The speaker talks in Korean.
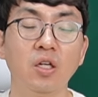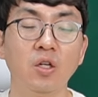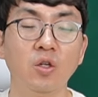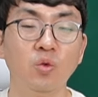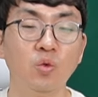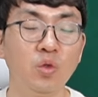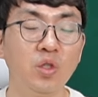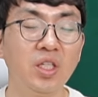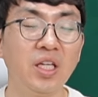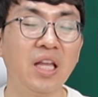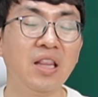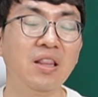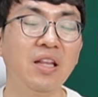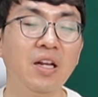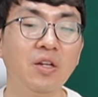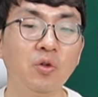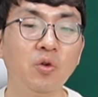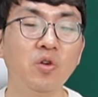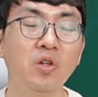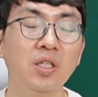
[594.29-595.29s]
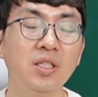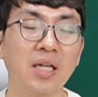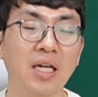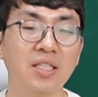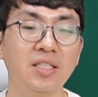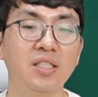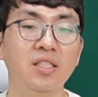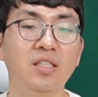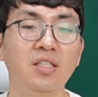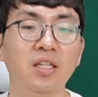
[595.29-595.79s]
우리 옛날 교육이
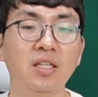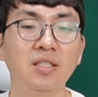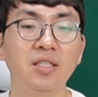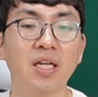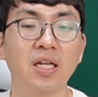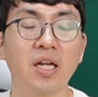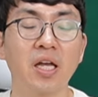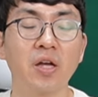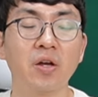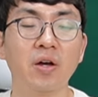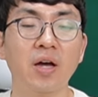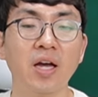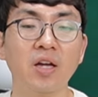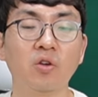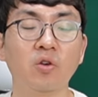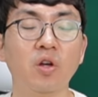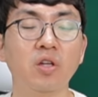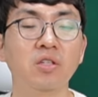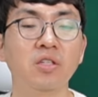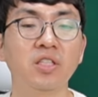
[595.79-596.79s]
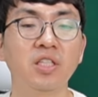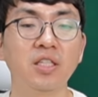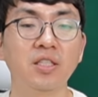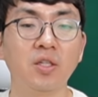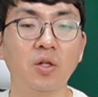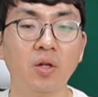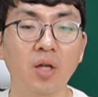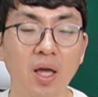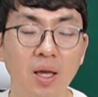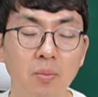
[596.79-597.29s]
사실 그랬잖아요. 학교에서
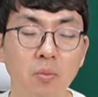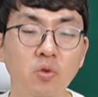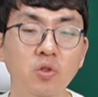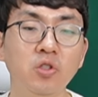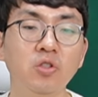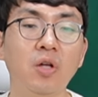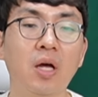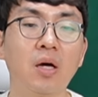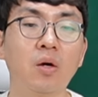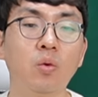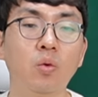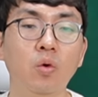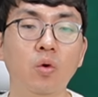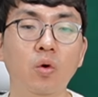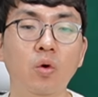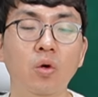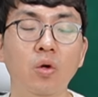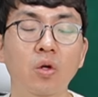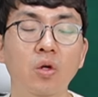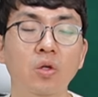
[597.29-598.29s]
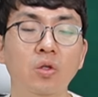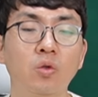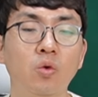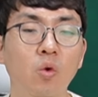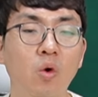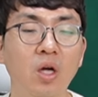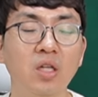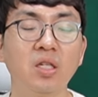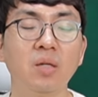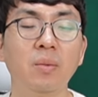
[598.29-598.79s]
실제로 해보지도 않고
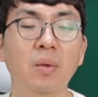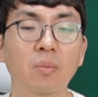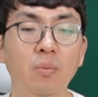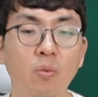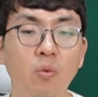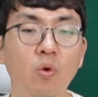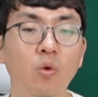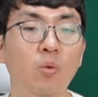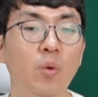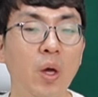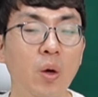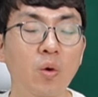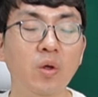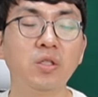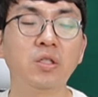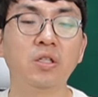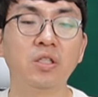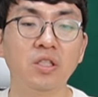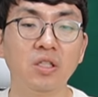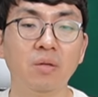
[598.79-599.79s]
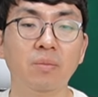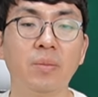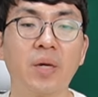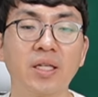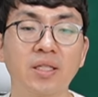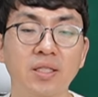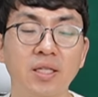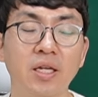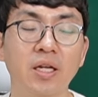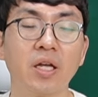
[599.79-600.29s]
교과서만 보고 외워서 시험
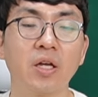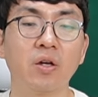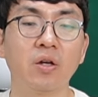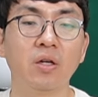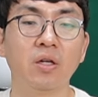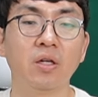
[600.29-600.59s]
봤잖아요.